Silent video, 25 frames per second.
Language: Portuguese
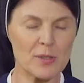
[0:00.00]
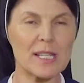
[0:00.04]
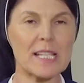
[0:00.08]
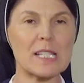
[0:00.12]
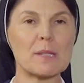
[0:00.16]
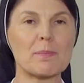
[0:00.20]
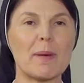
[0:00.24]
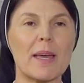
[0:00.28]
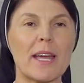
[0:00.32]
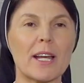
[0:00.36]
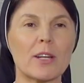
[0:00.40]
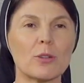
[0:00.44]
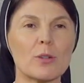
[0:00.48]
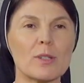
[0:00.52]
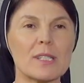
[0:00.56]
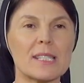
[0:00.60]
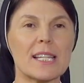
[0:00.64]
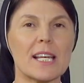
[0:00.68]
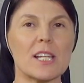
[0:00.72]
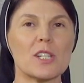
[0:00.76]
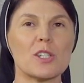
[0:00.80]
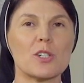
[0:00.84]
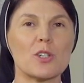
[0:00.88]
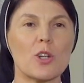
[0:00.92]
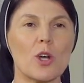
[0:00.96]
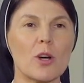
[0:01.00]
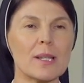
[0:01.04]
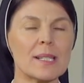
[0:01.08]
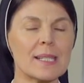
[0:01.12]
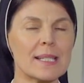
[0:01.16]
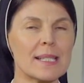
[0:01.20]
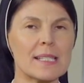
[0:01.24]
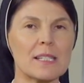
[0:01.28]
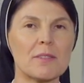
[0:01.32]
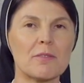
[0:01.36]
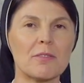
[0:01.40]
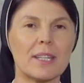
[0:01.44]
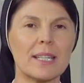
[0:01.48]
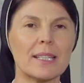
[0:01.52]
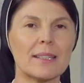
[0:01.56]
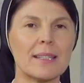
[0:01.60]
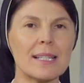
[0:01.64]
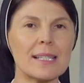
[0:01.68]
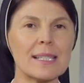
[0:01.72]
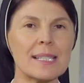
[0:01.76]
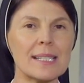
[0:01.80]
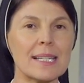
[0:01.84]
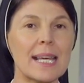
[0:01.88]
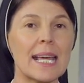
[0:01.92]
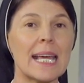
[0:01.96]
aspectos das nossas
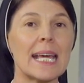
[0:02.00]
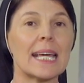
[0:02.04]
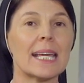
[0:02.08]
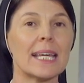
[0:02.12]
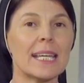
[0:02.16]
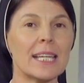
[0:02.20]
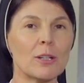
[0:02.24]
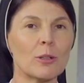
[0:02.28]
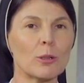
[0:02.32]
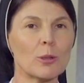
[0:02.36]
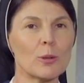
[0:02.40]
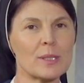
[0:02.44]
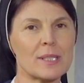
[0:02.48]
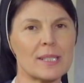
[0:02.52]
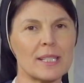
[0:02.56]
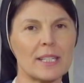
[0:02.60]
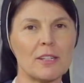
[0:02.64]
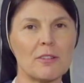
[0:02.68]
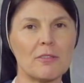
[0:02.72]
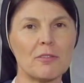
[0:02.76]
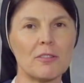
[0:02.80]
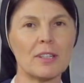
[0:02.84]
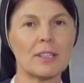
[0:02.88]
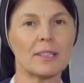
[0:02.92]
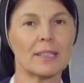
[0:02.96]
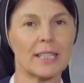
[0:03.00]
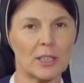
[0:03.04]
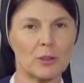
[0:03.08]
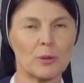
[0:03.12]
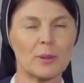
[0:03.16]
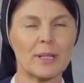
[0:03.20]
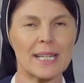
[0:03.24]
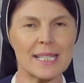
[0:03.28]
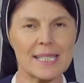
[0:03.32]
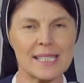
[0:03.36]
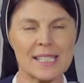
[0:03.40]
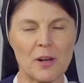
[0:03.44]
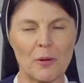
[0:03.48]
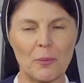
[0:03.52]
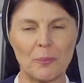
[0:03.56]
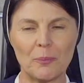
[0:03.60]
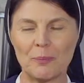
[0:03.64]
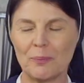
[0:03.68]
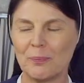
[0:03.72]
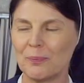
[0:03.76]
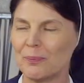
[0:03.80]
vidas, inclusive na educação.